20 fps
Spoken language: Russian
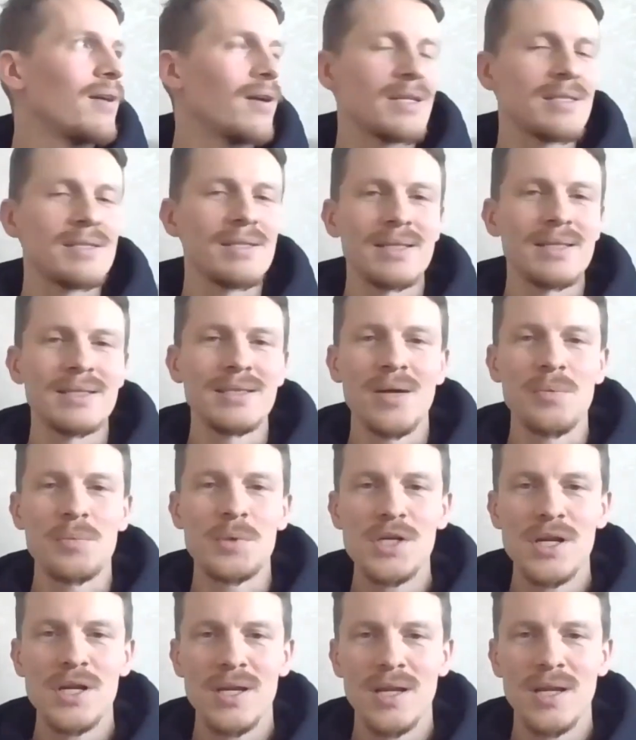разные
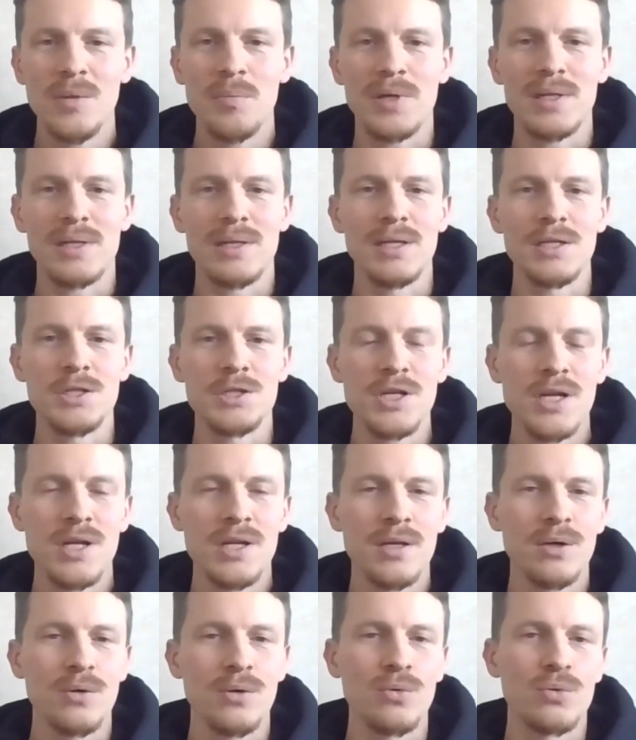сообщения,
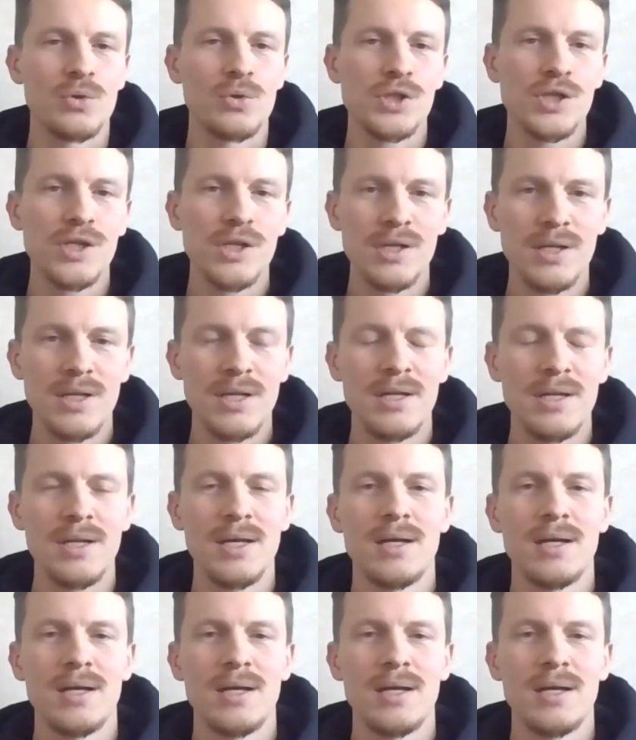предложения, улучшения.